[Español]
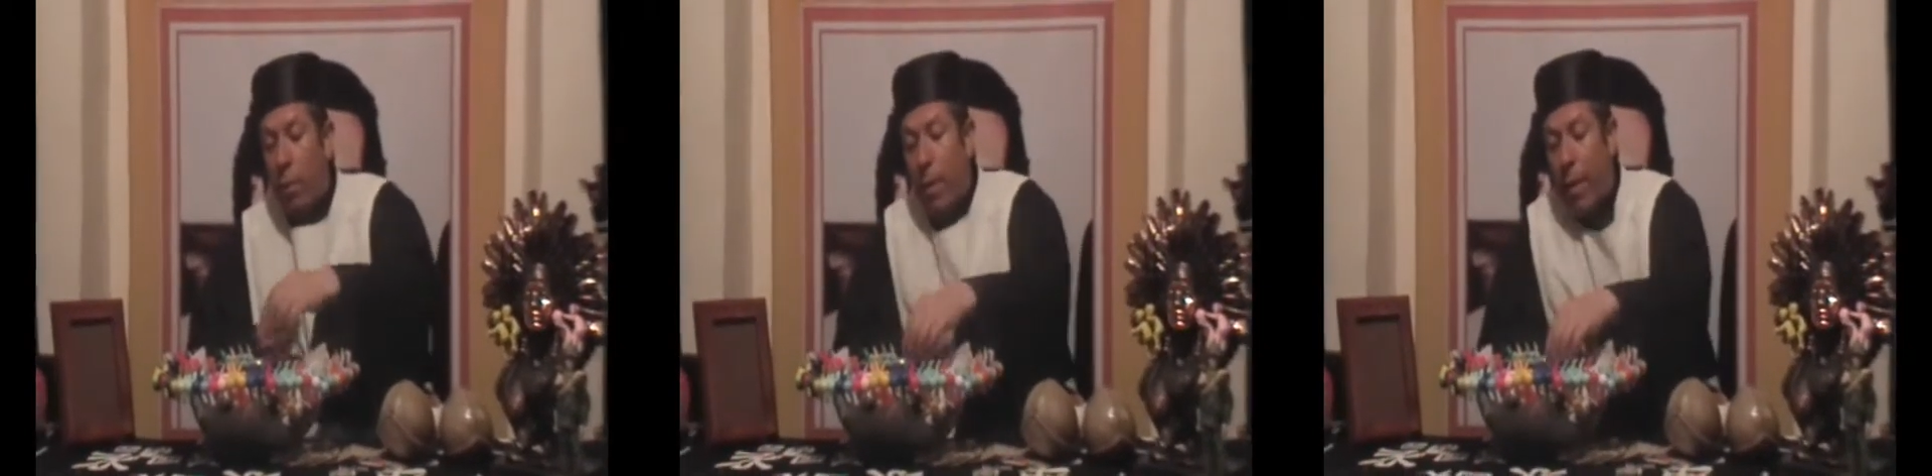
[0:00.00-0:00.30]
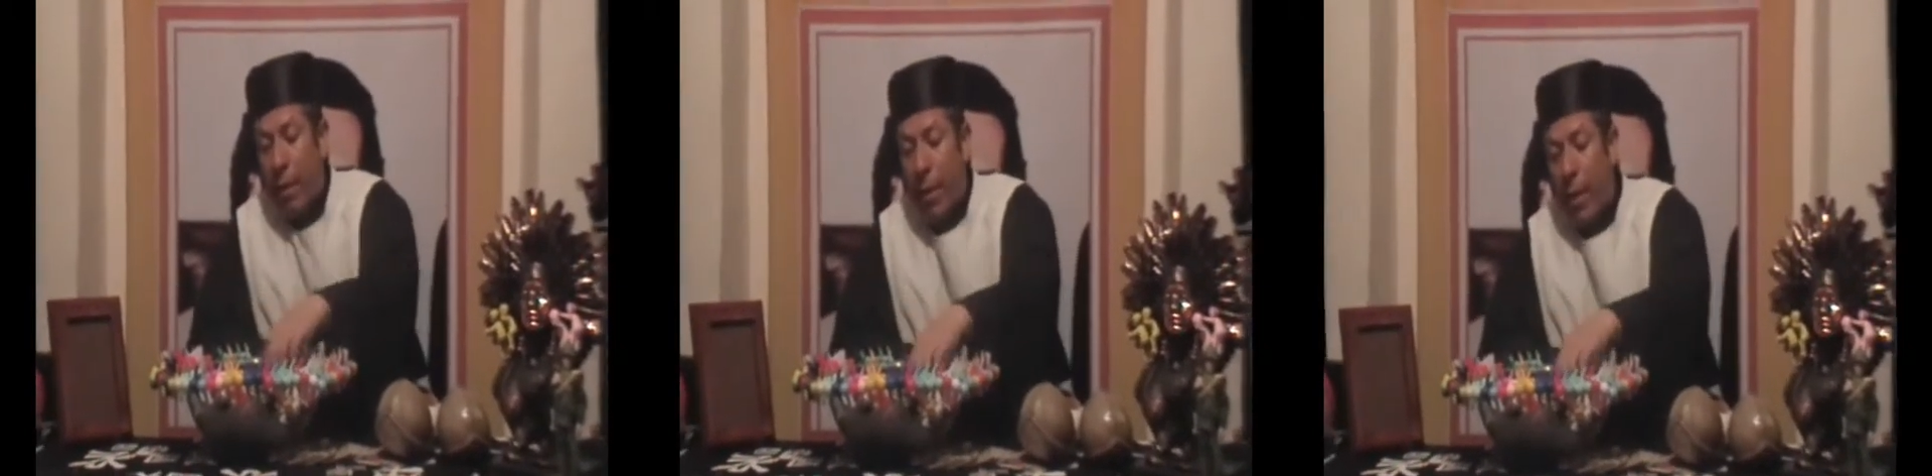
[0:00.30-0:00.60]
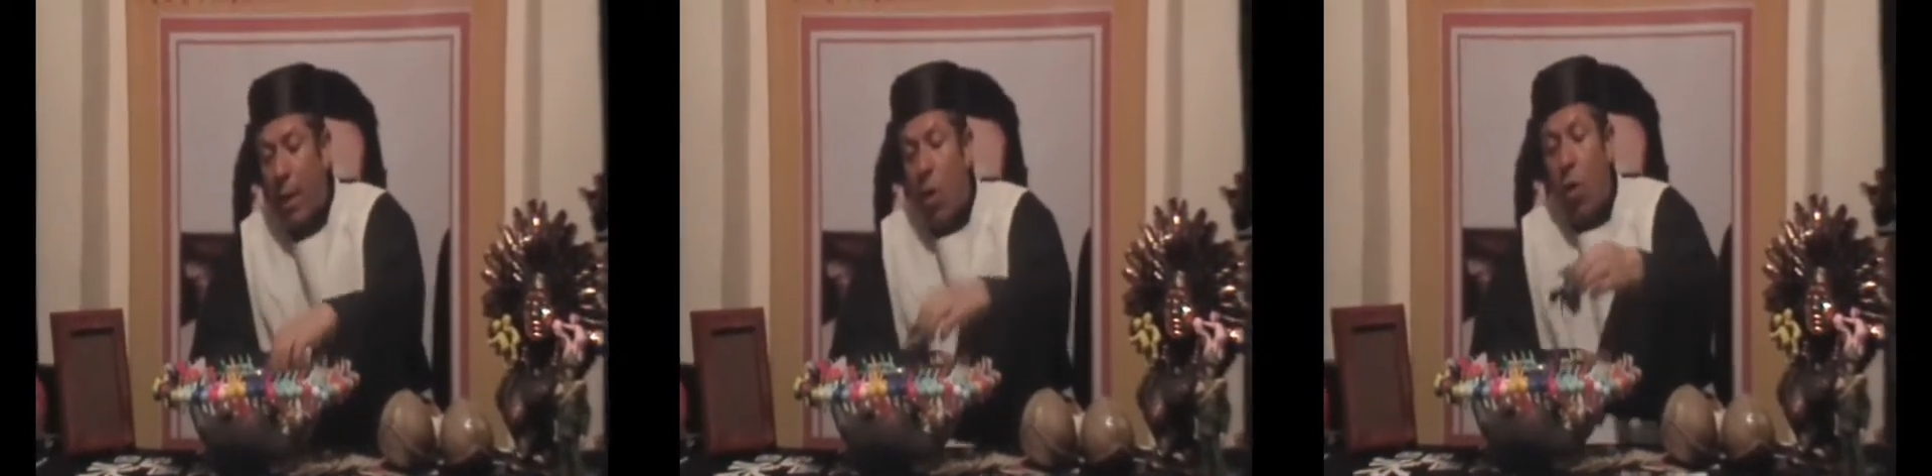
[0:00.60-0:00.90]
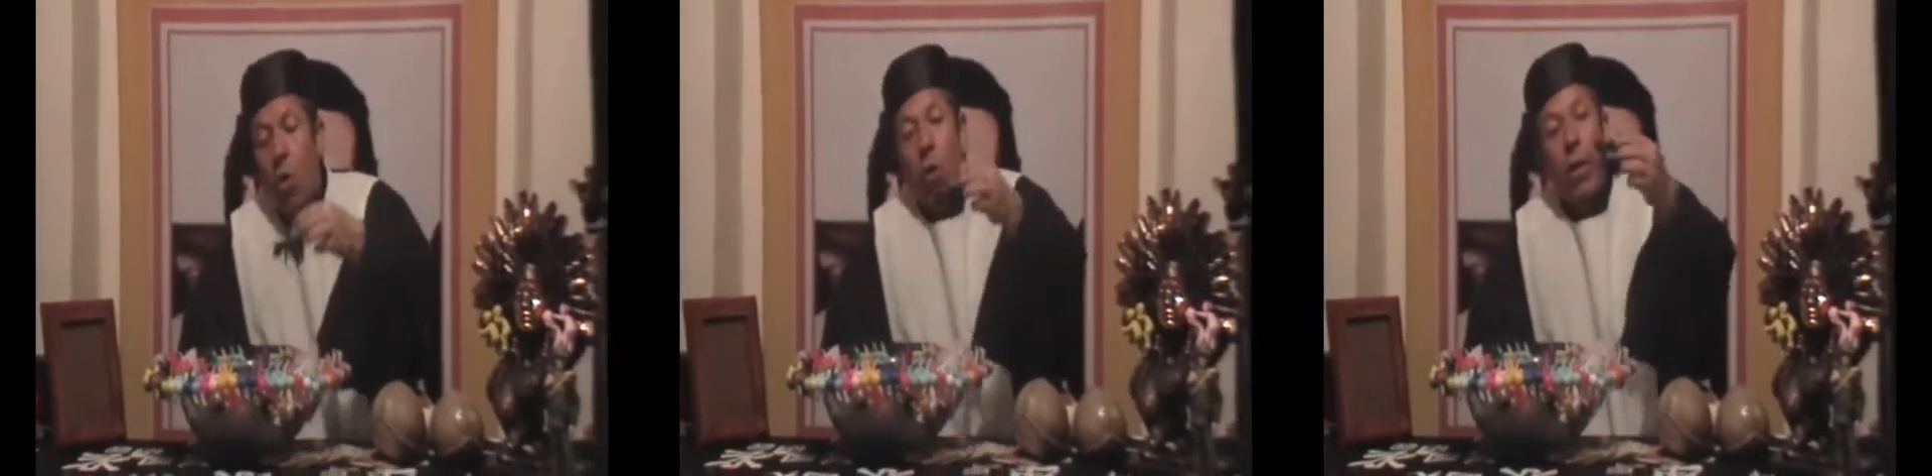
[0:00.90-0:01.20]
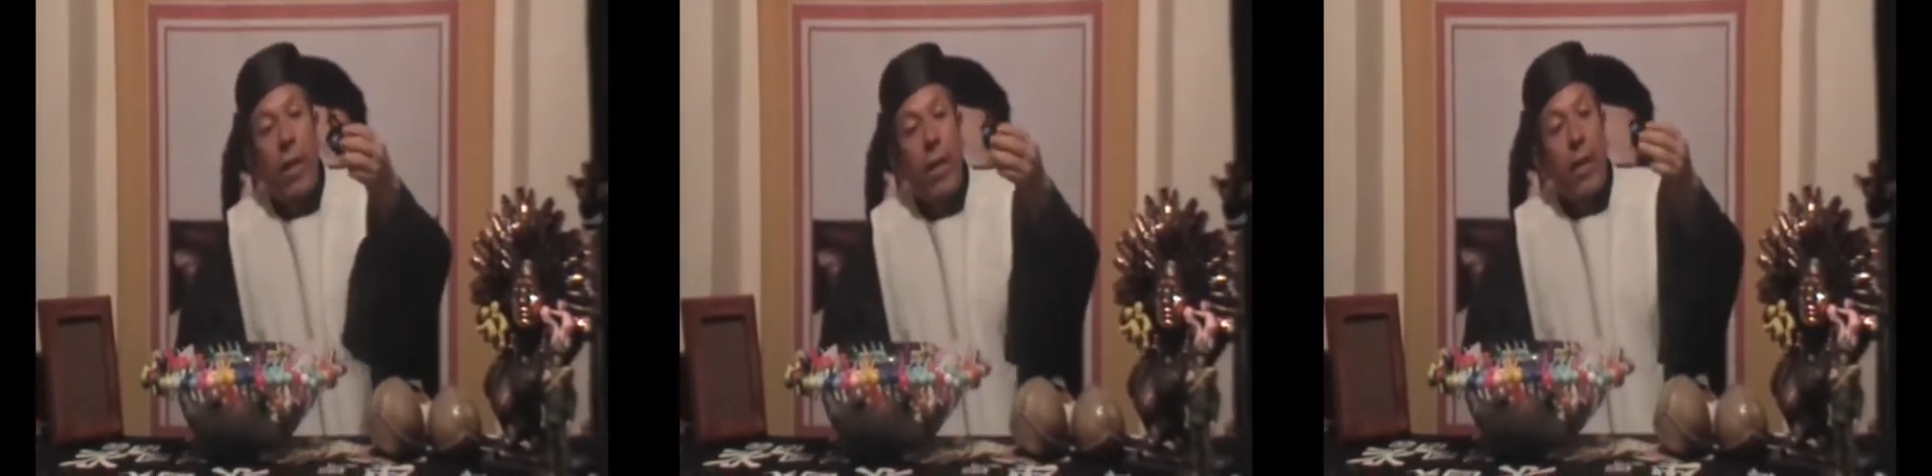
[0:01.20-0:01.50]
fue maravilla,
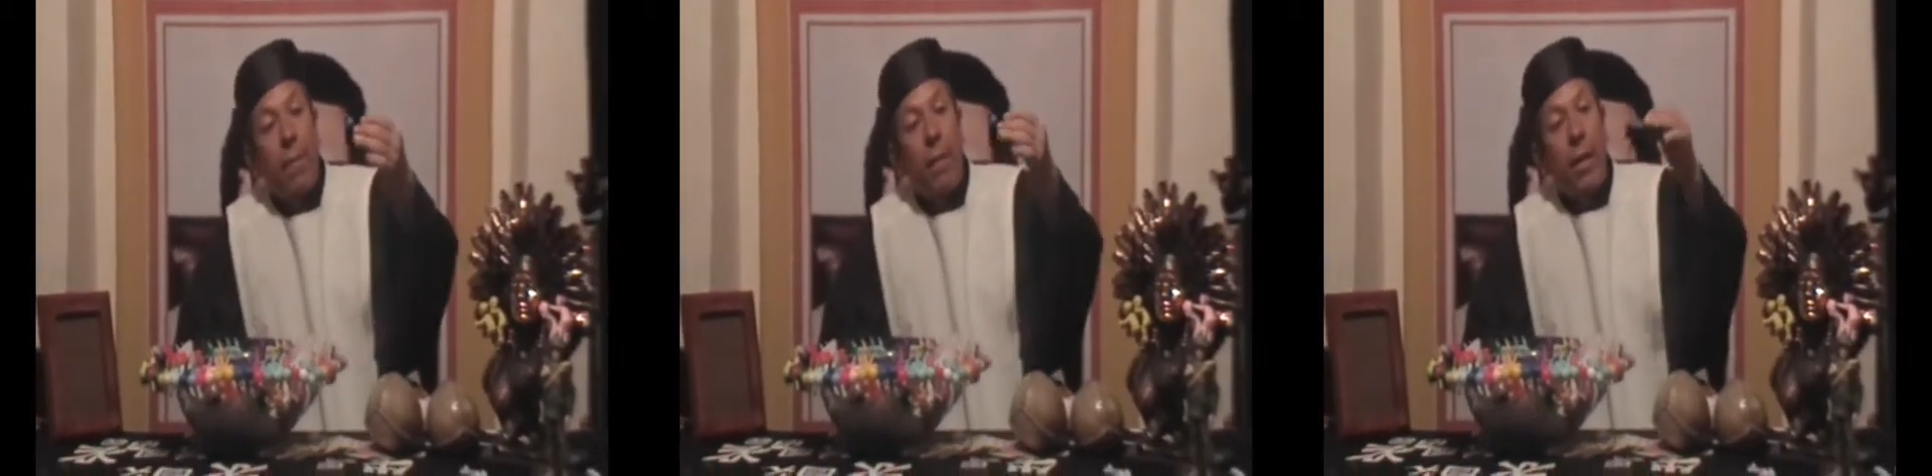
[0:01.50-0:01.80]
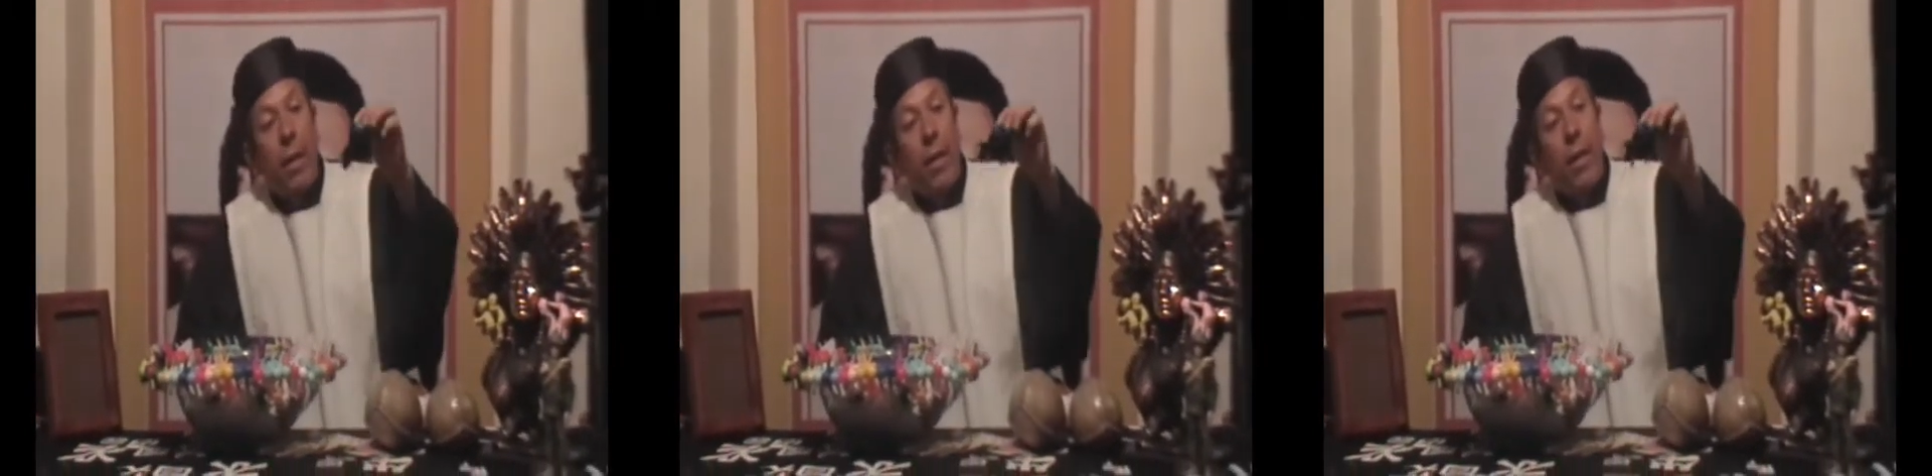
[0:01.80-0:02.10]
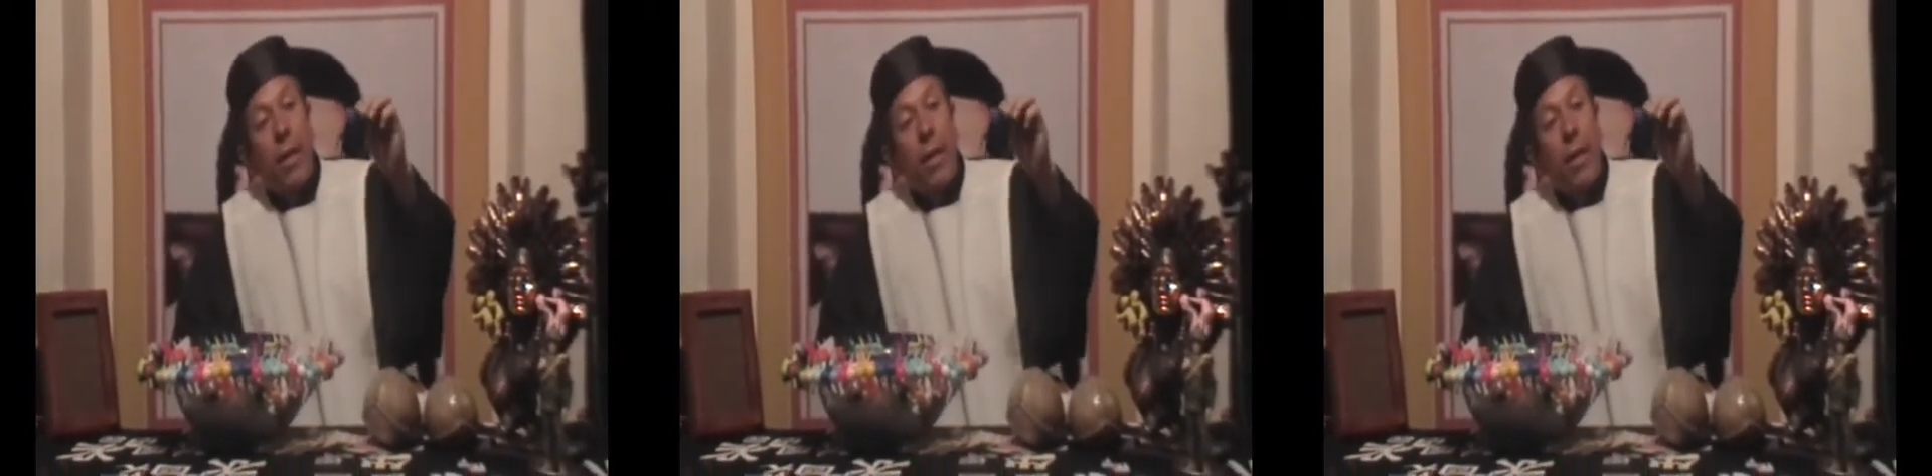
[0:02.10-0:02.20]
hoy en día, mire,